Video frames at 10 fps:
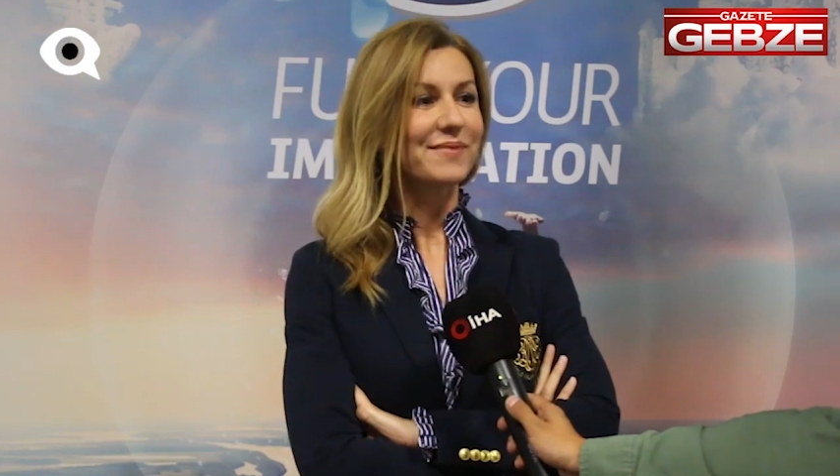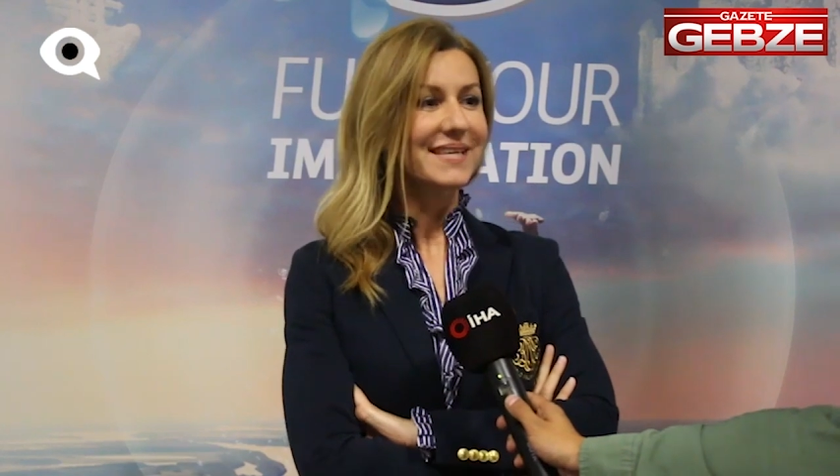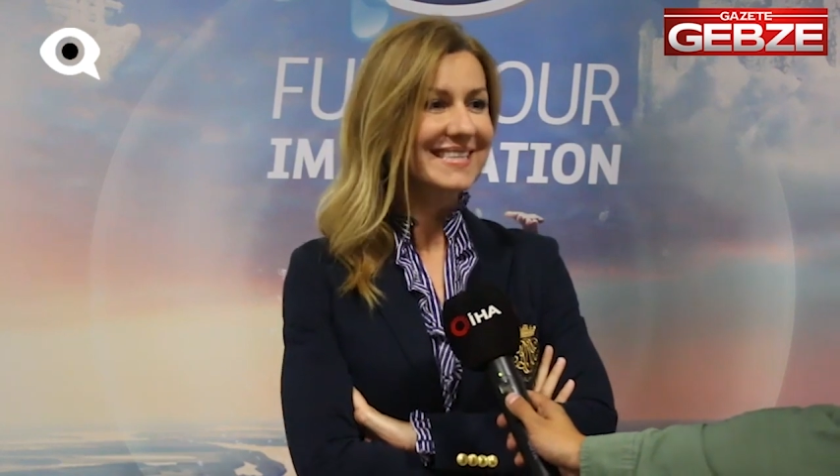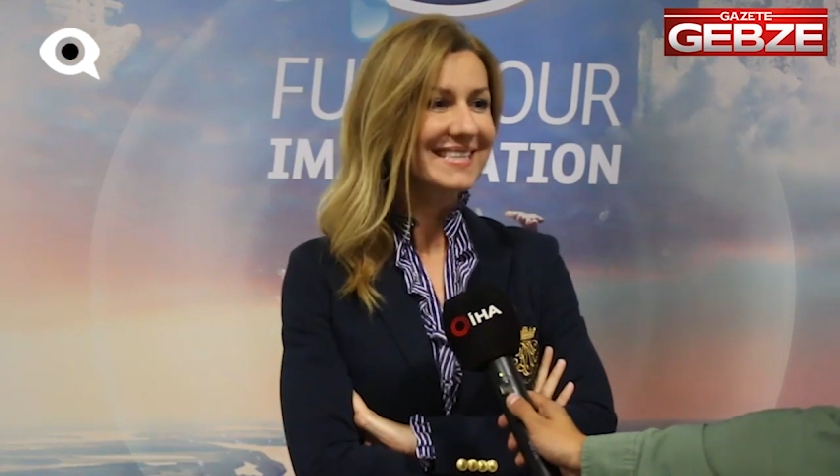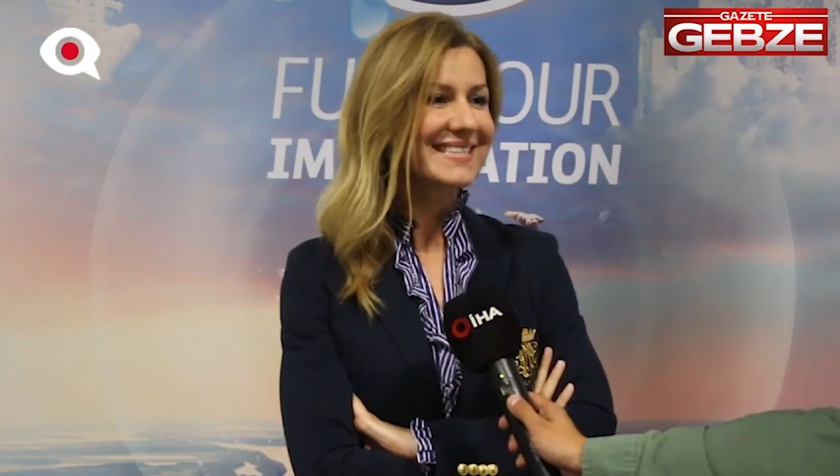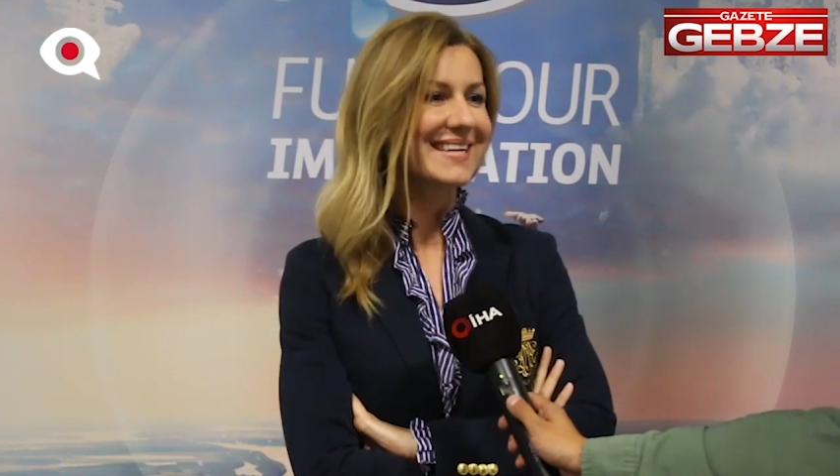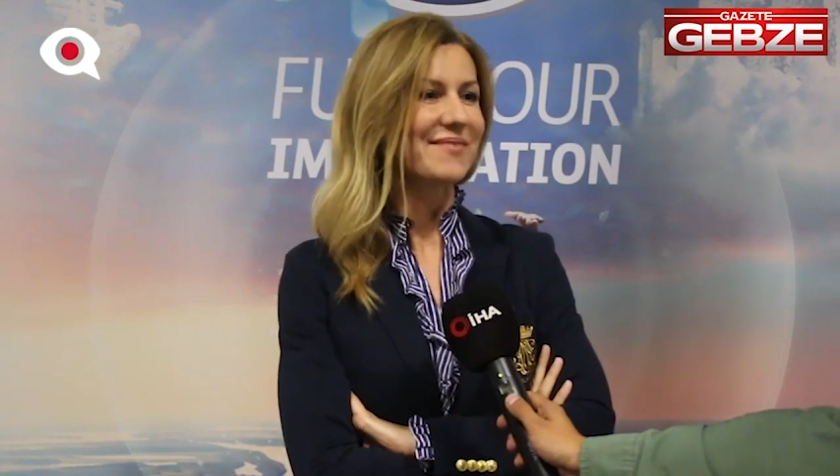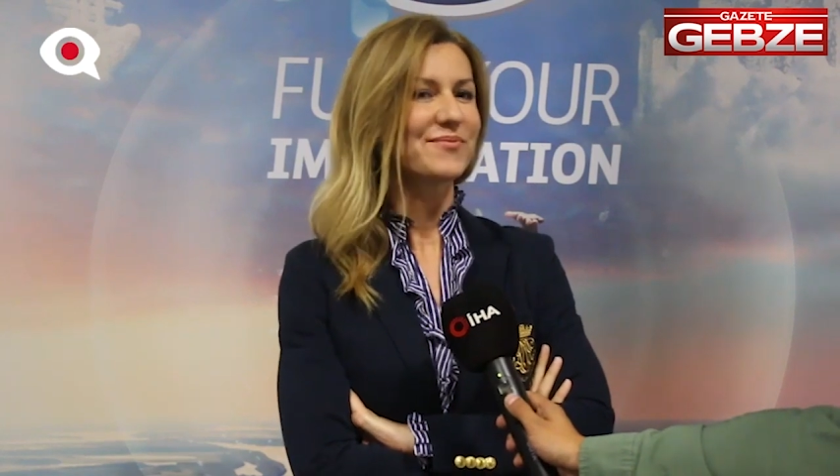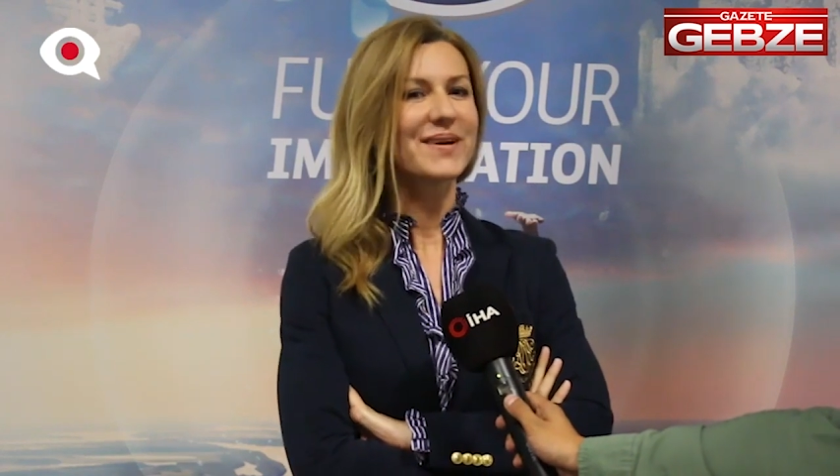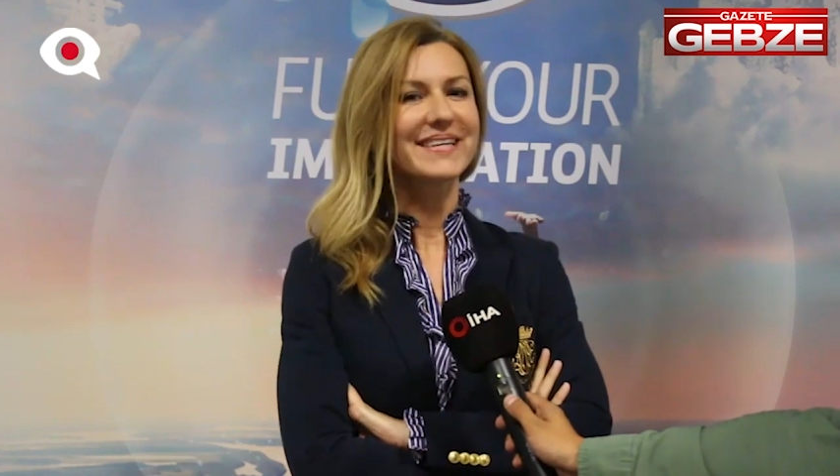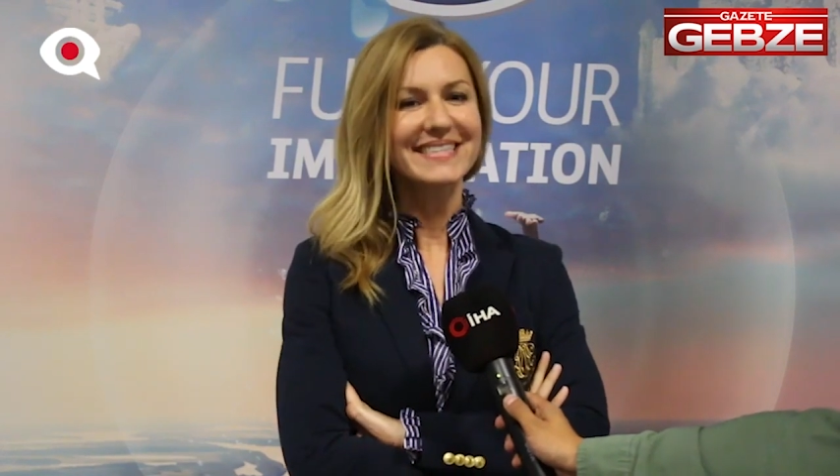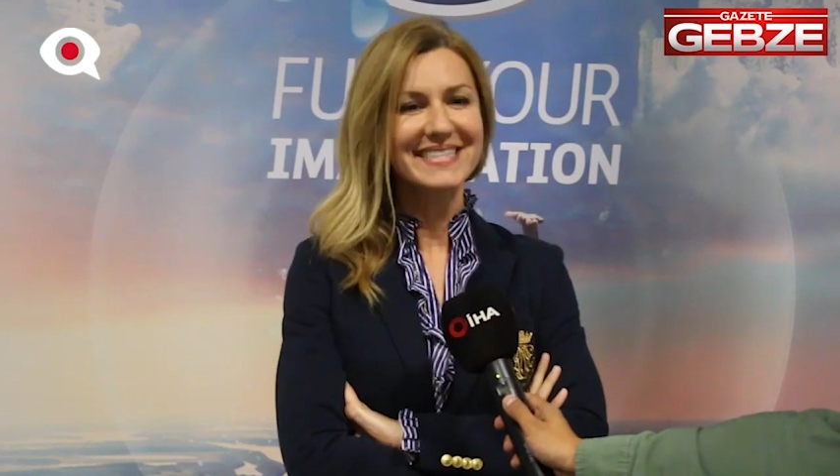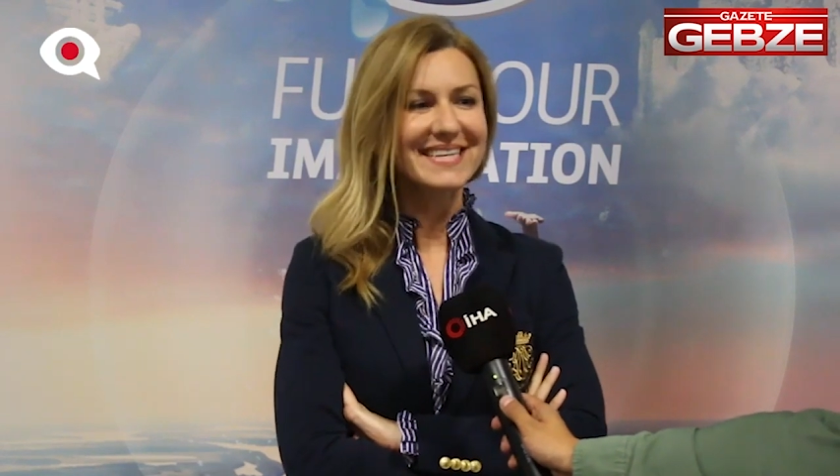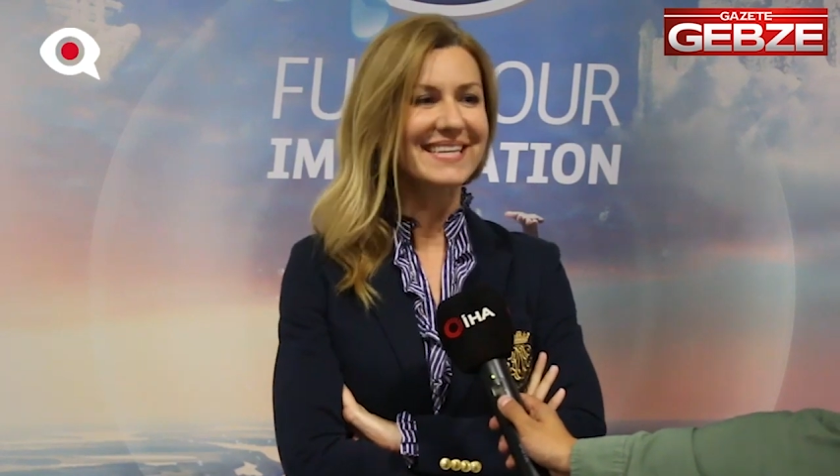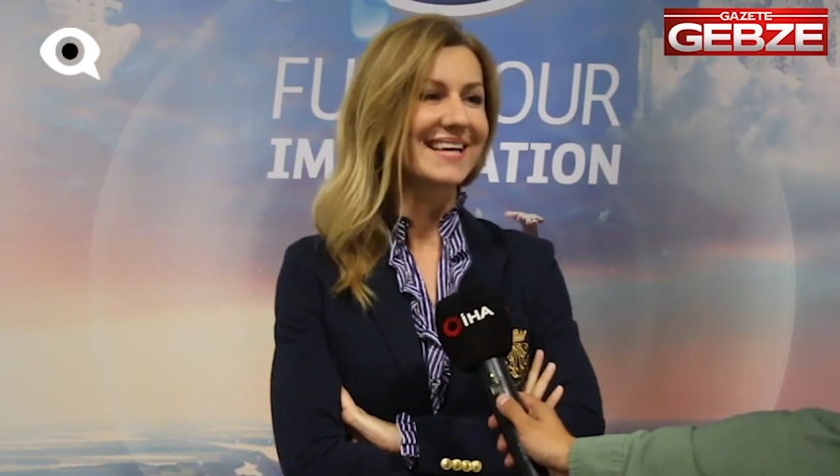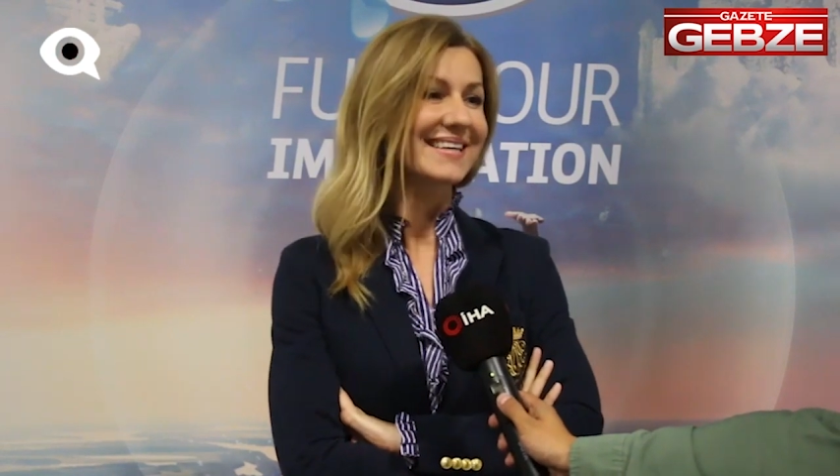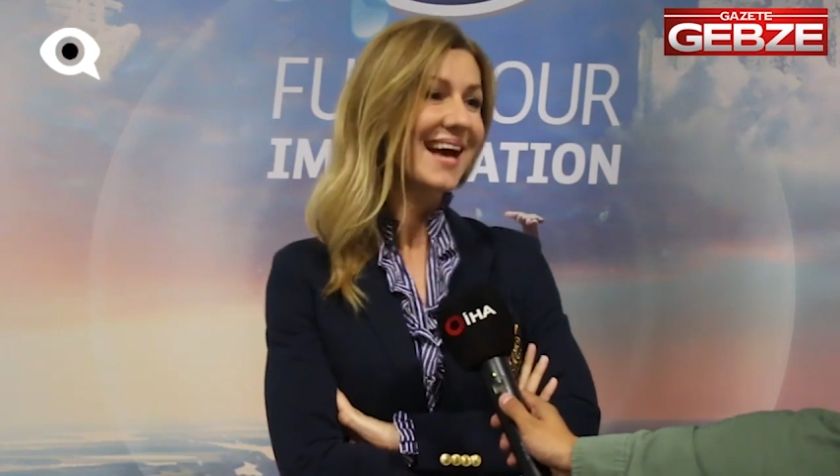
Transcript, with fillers: fikirle, mühendislikle,